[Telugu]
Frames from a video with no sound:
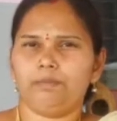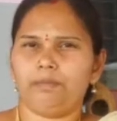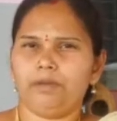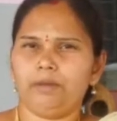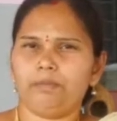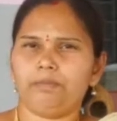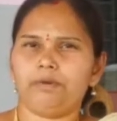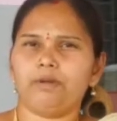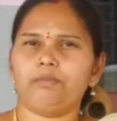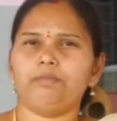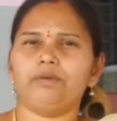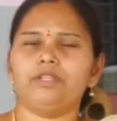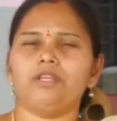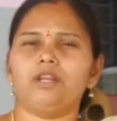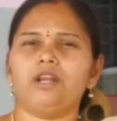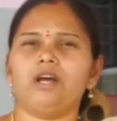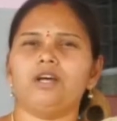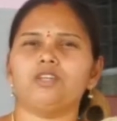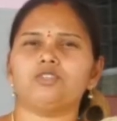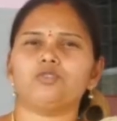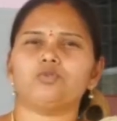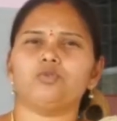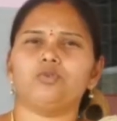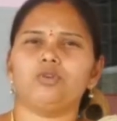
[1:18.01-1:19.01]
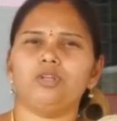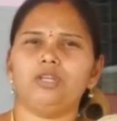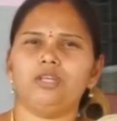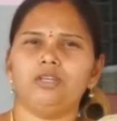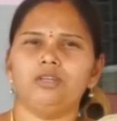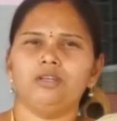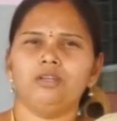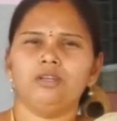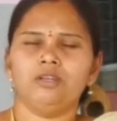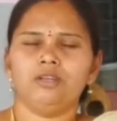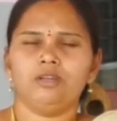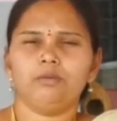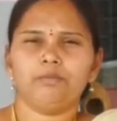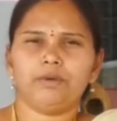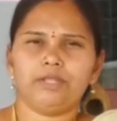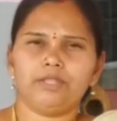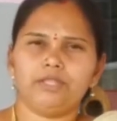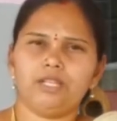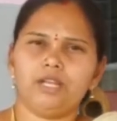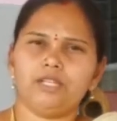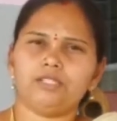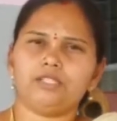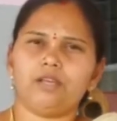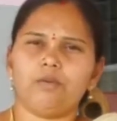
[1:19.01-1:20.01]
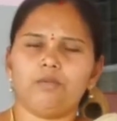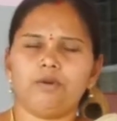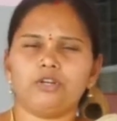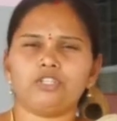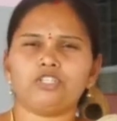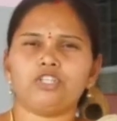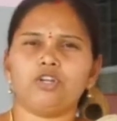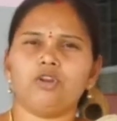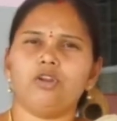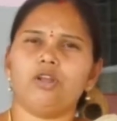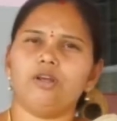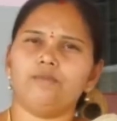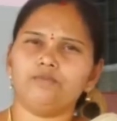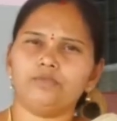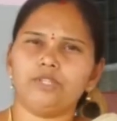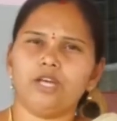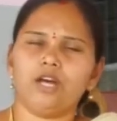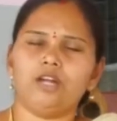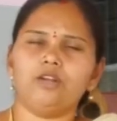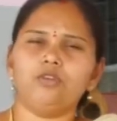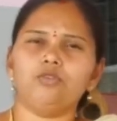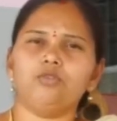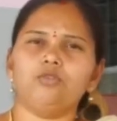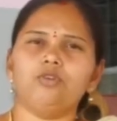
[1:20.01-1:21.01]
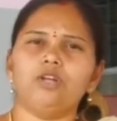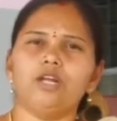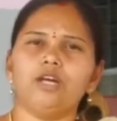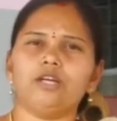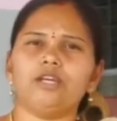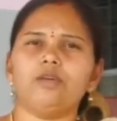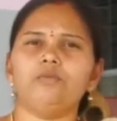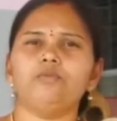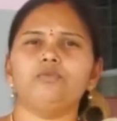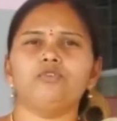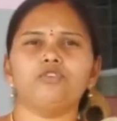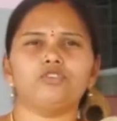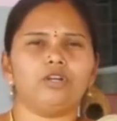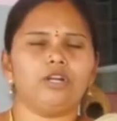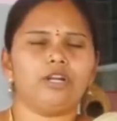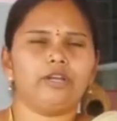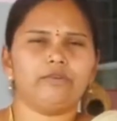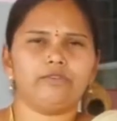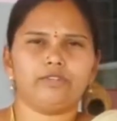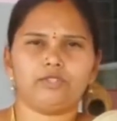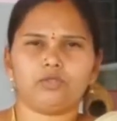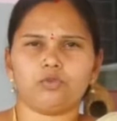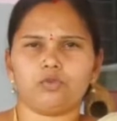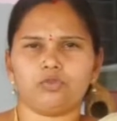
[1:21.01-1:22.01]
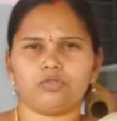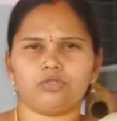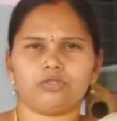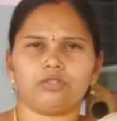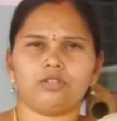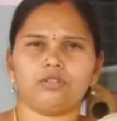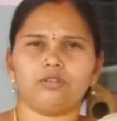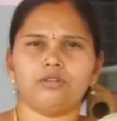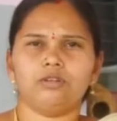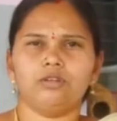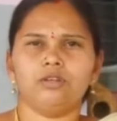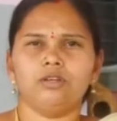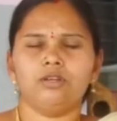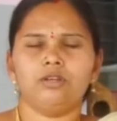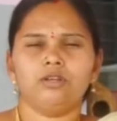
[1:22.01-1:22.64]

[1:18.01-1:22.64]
పేపర్ మీద రాసుకొని పెద్దల సమక్షంలో అంతా అనుకున్నాకే మ్యూచువల్ డైవర్స్కి వస్తారు